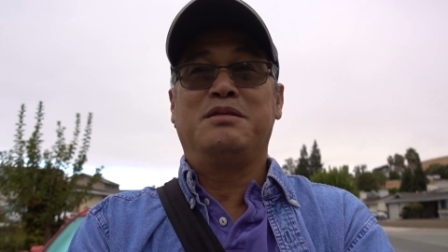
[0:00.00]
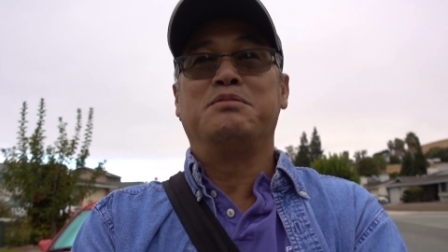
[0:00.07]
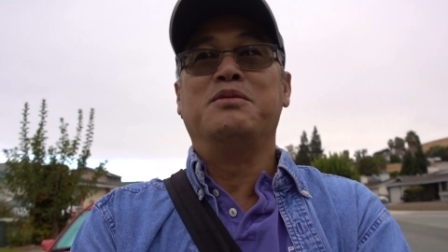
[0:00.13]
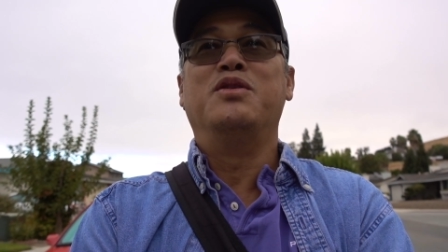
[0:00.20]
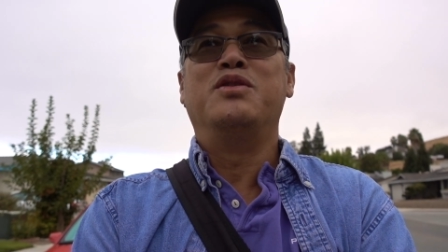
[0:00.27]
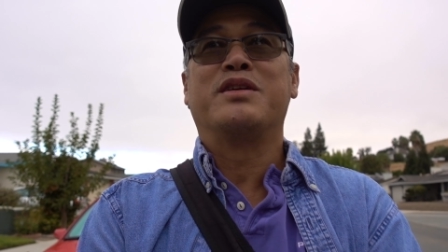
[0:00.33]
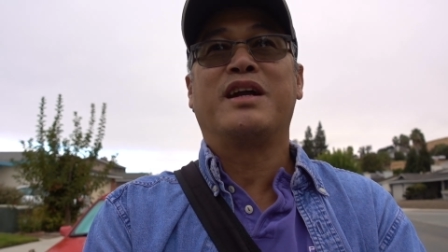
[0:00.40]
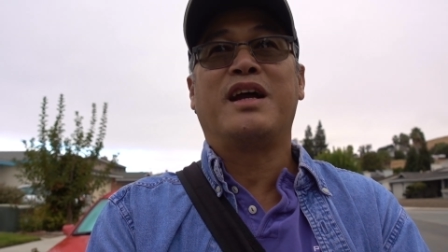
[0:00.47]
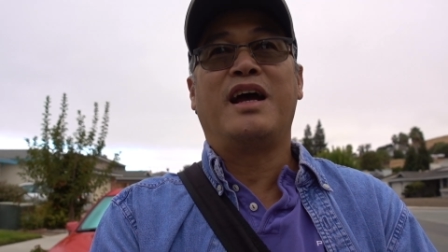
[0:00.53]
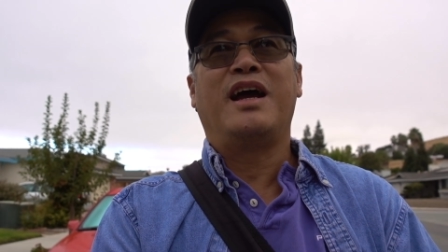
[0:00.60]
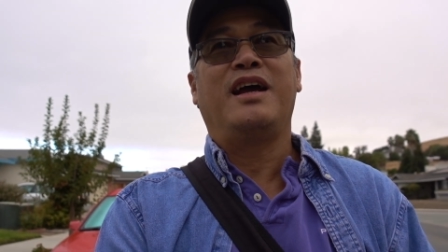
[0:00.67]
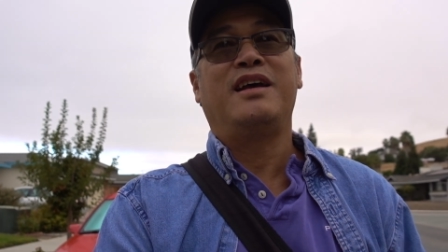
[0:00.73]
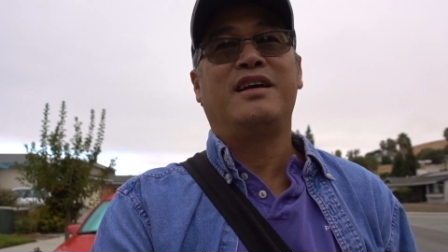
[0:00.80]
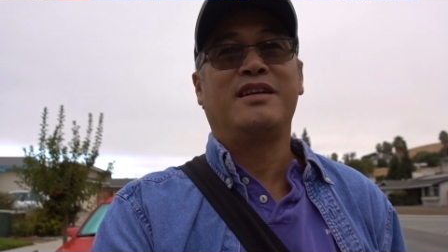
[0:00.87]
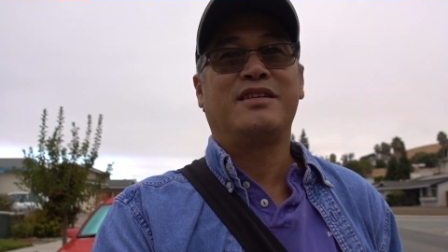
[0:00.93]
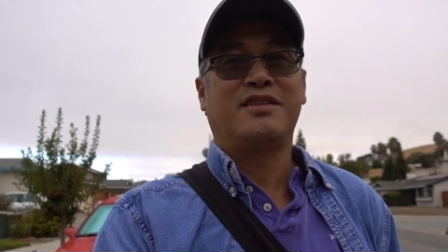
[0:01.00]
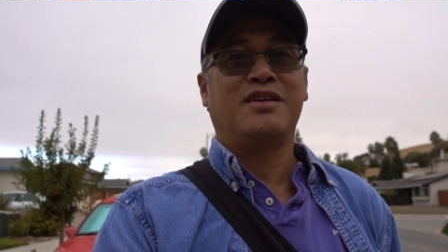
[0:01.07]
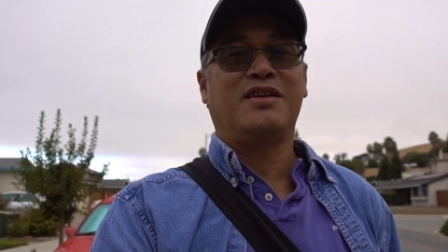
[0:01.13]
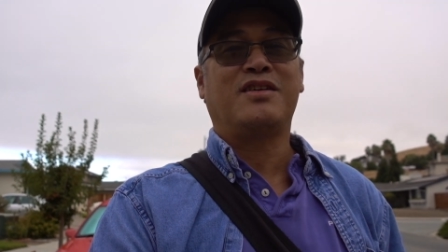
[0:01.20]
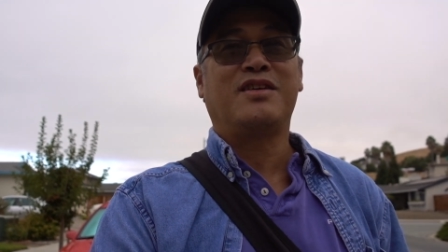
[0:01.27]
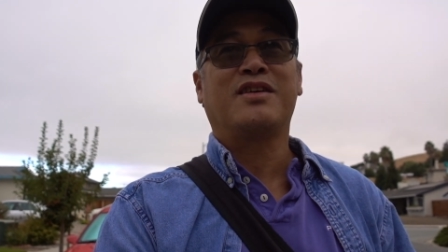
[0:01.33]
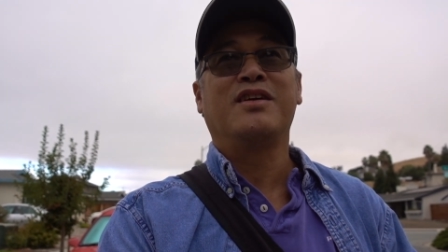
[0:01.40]
buông ra
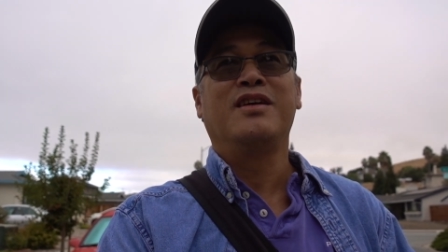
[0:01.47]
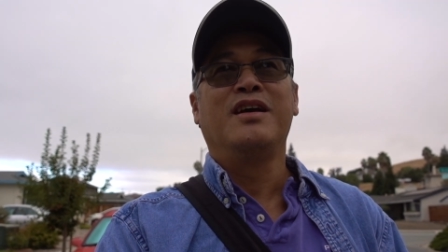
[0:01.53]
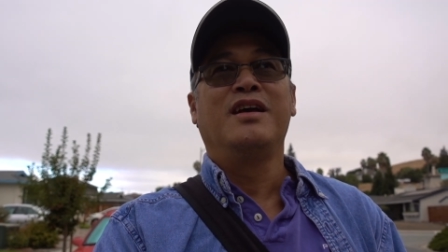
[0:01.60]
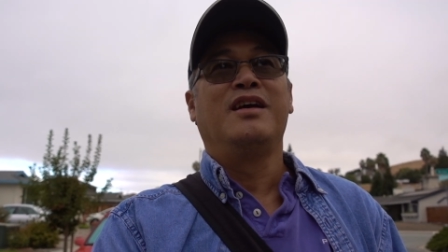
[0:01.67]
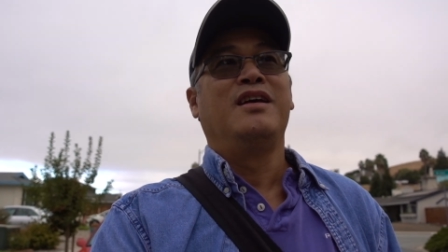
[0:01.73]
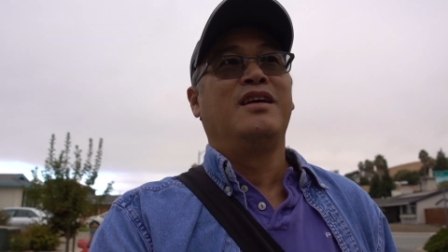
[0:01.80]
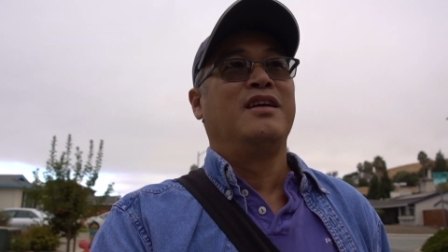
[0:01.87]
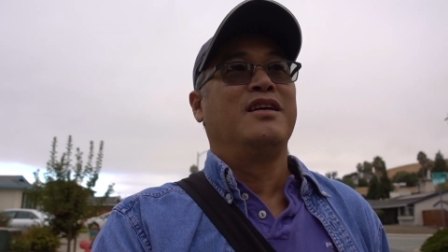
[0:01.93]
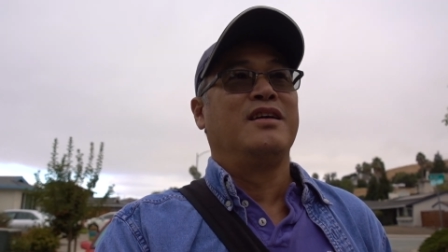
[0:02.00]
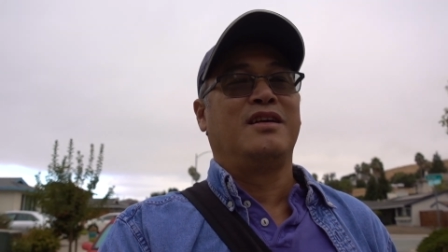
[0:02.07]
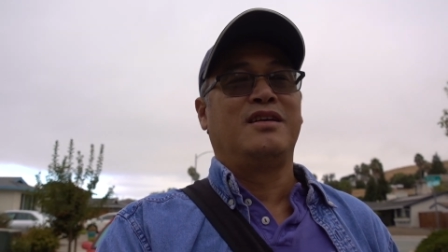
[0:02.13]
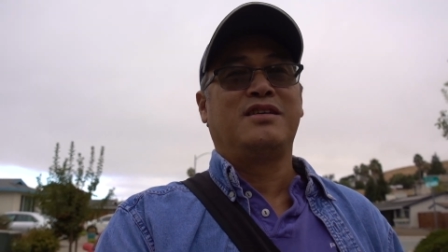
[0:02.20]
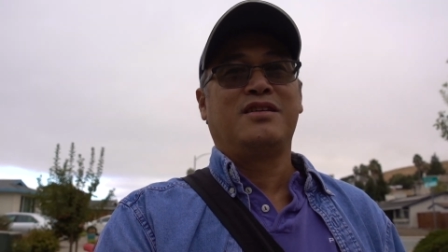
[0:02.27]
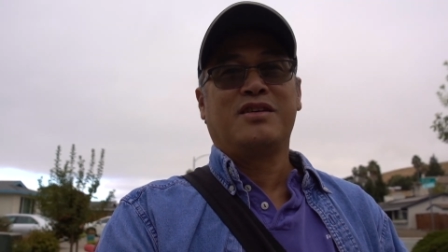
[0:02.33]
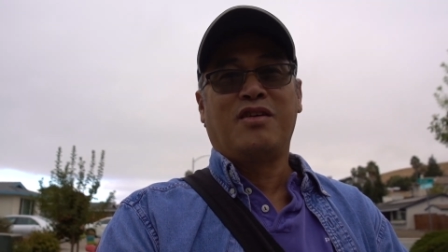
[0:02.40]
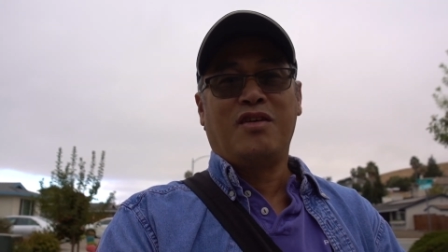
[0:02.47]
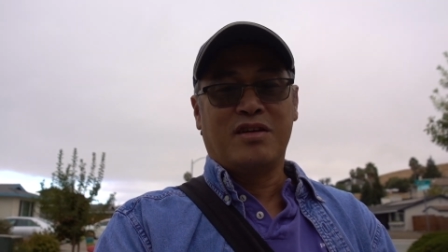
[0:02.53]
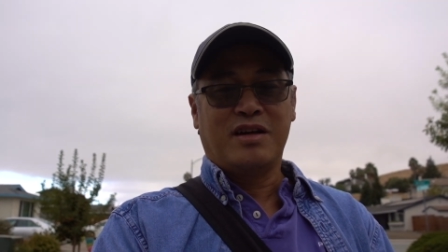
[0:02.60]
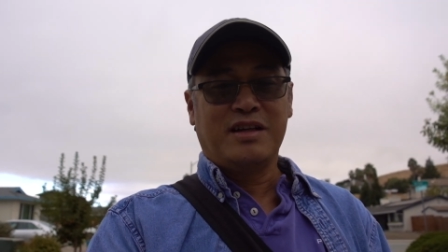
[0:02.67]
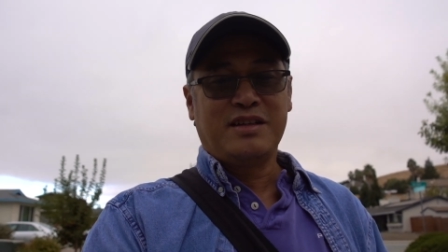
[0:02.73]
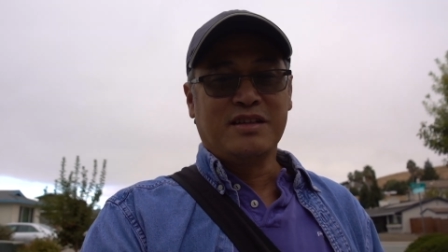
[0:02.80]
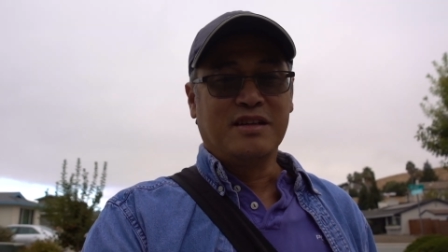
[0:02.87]
cho, cho
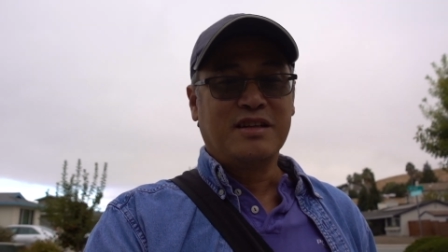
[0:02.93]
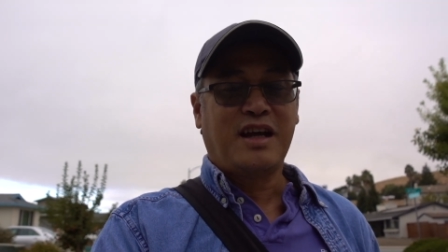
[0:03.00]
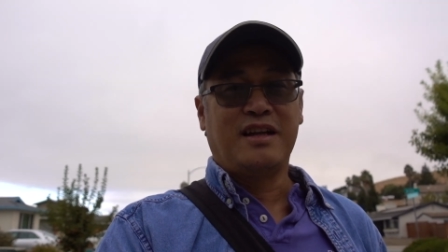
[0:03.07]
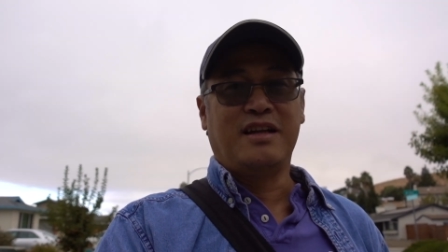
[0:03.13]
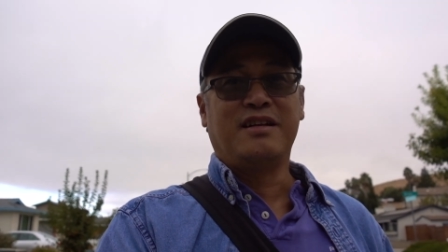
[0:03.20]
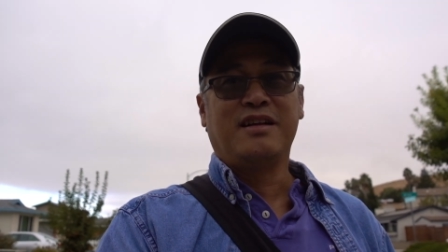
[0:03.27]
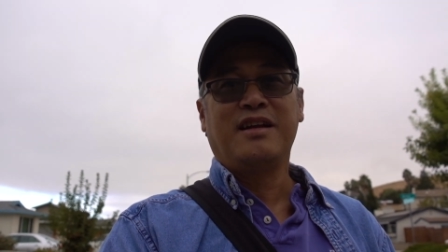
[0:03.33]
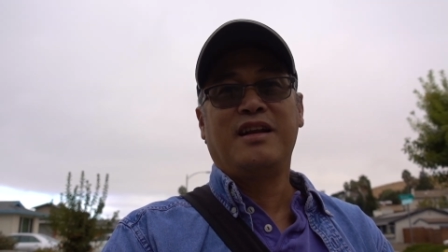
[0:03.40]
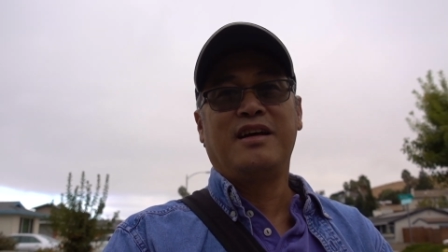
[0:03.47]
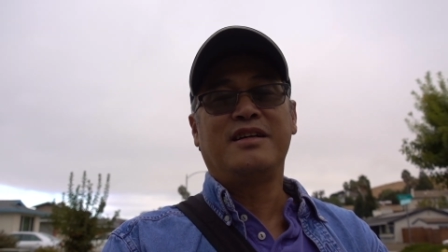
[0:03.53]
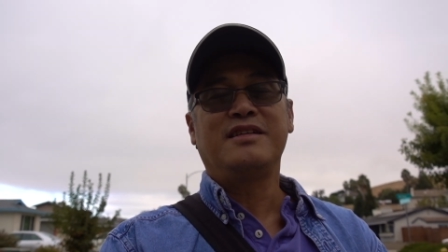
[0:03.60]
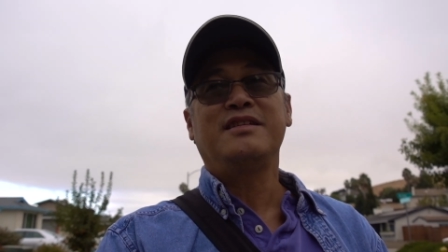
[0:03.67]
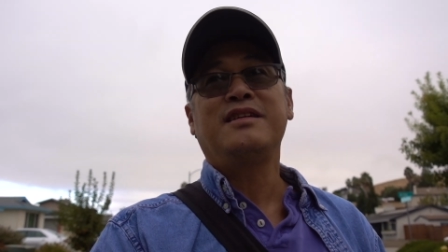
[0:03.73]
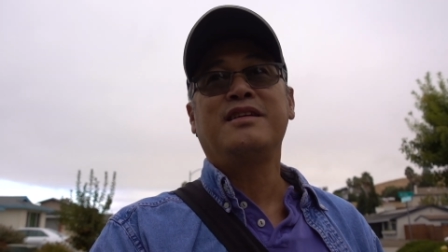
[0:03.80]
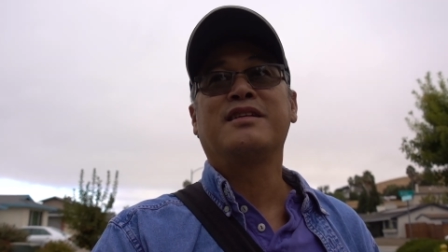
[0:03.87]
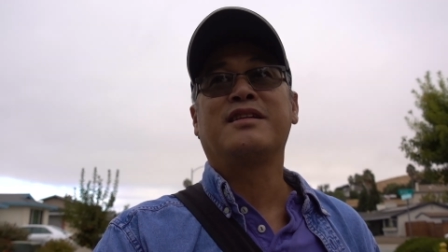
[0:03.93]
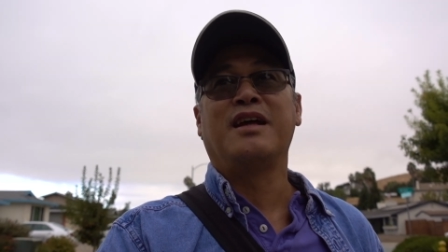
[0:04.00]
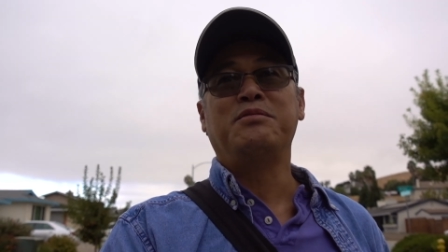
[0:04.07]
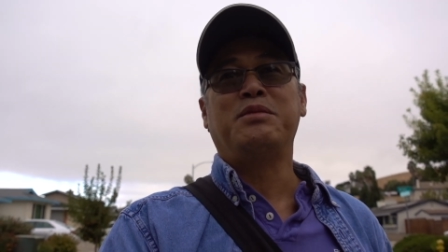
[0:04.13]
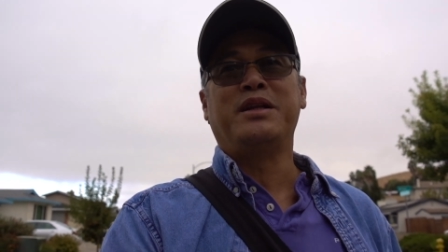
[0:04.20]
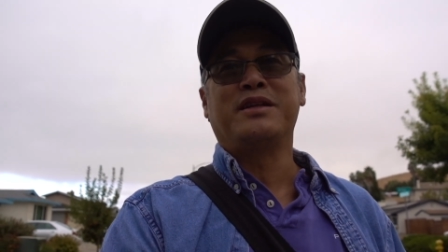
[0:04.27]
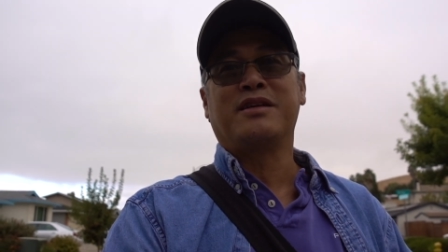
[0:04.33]
con nó trưởng thành, nó lớn
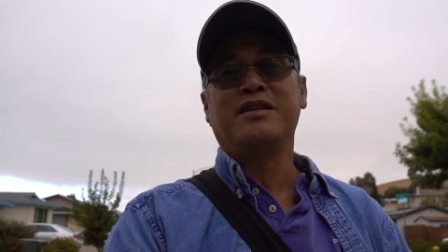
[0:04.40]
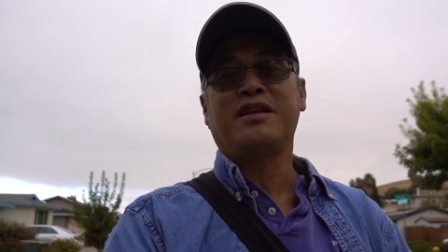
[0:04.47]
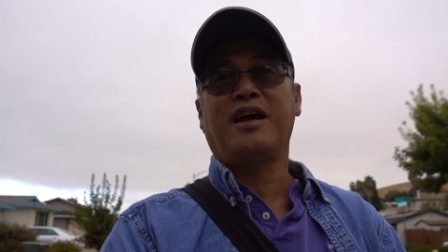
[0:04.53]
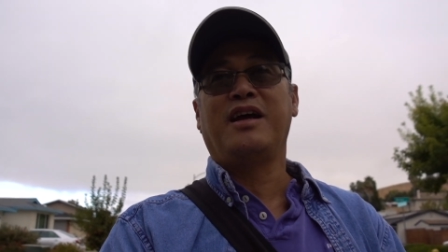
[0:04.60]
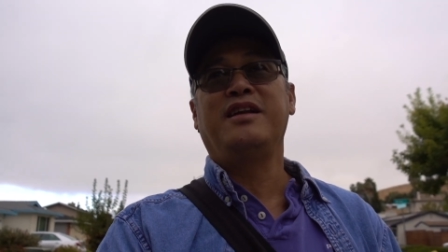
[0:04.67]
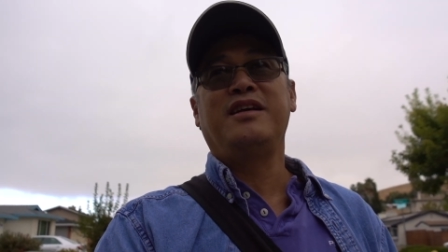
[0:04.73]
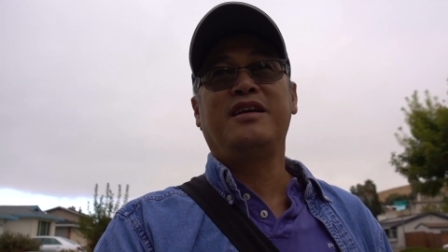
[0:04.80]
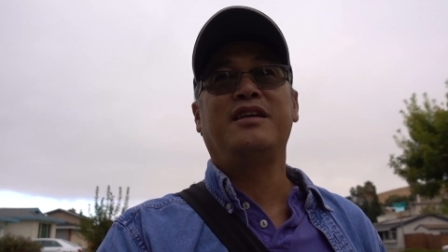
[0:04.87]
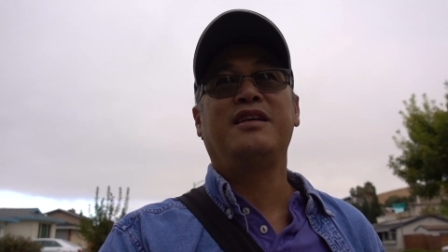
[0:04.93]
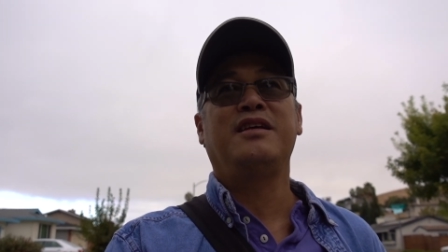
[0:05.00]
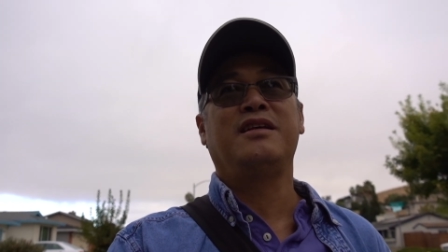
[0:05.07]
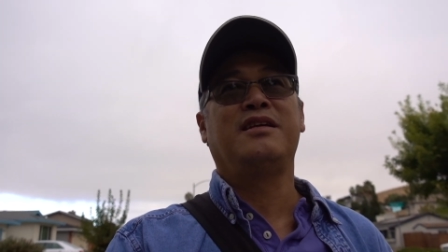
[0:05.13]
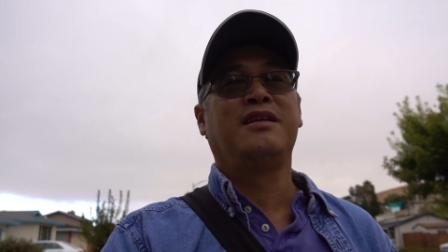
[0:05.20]
để mình có thể đi